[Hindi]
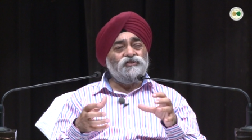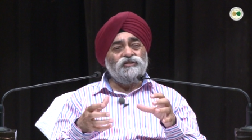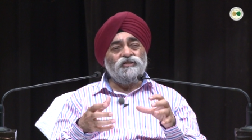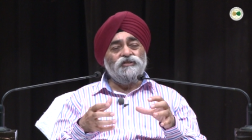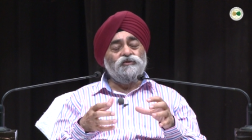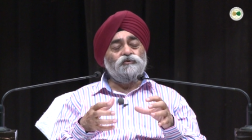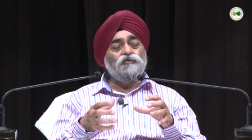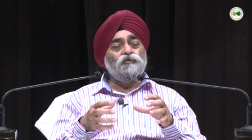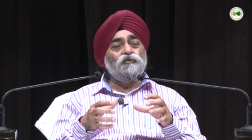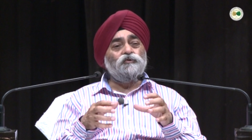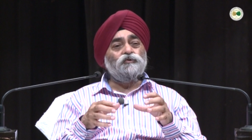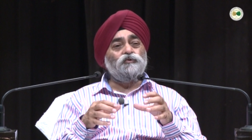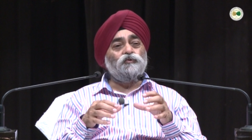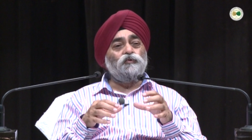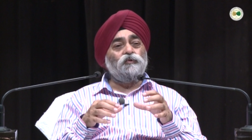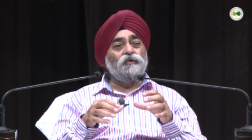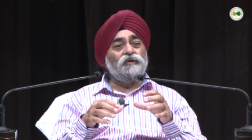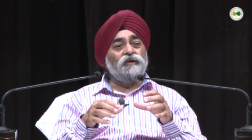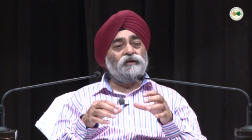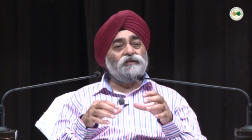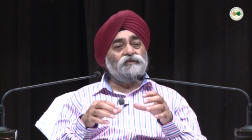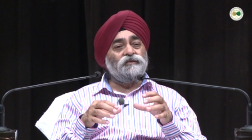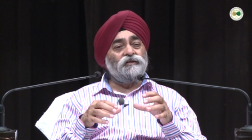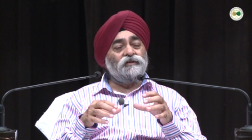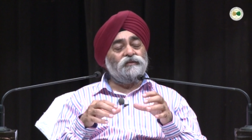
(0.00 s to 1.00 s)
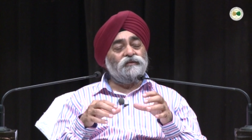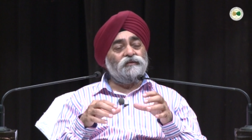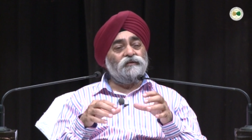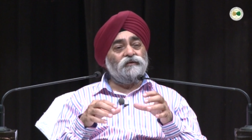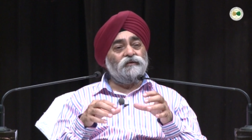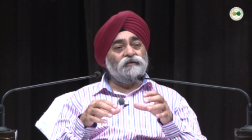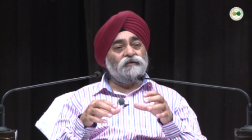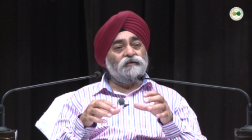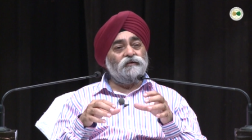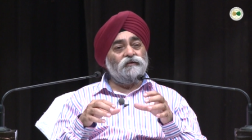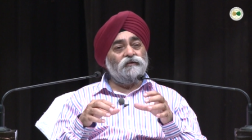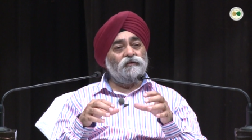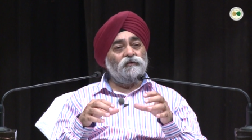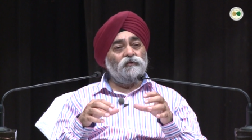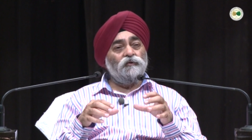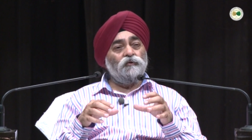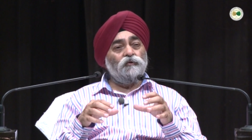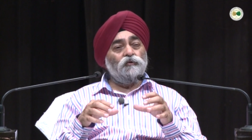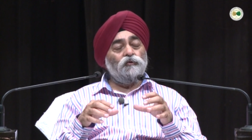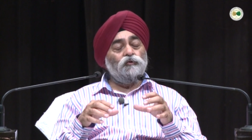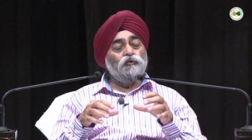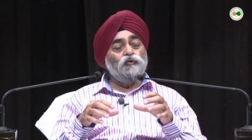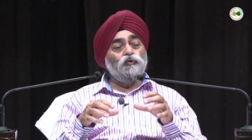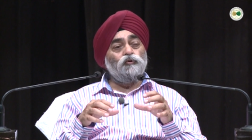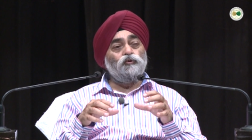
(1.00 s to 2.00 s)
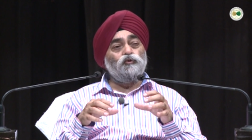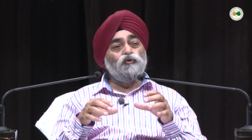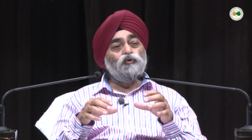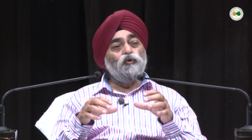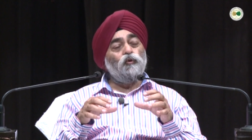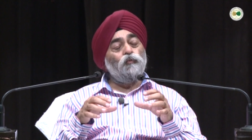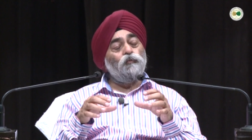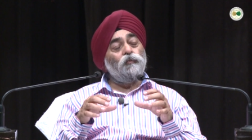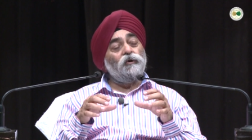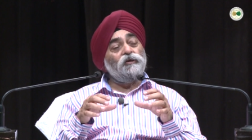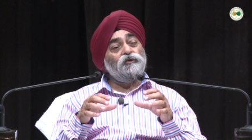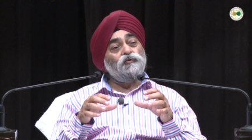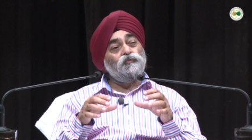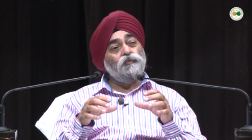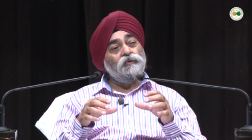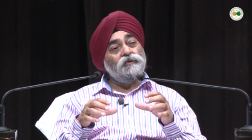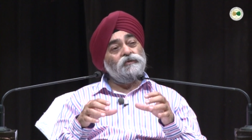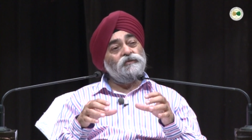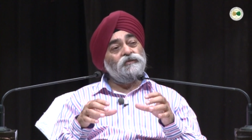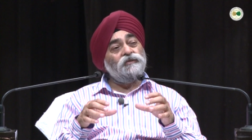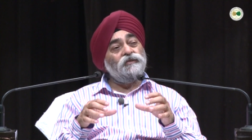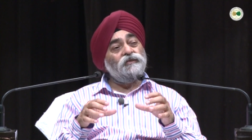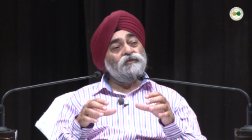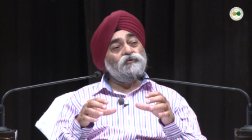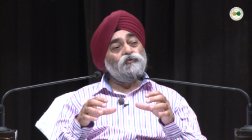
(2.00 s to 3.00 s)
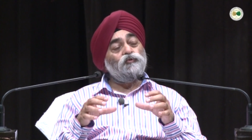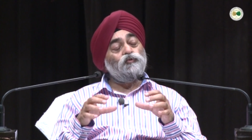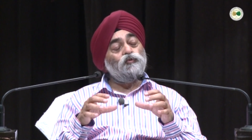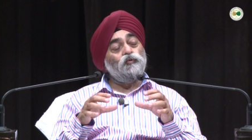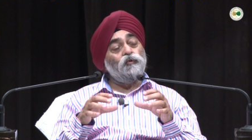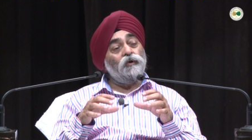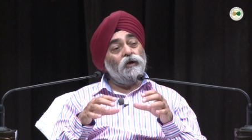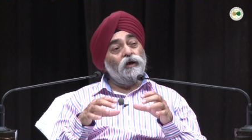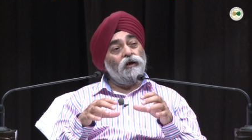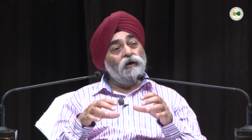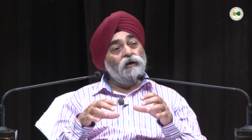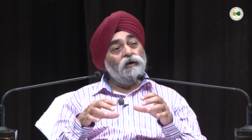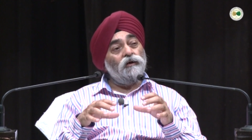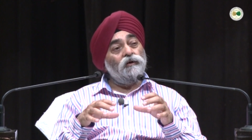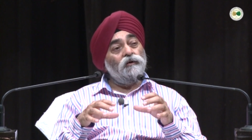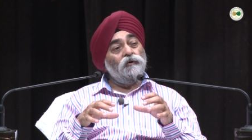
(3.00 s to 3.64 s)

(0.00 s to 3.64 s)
चीज़ को सुनना चाहते हैं तो जो बचपन से सुना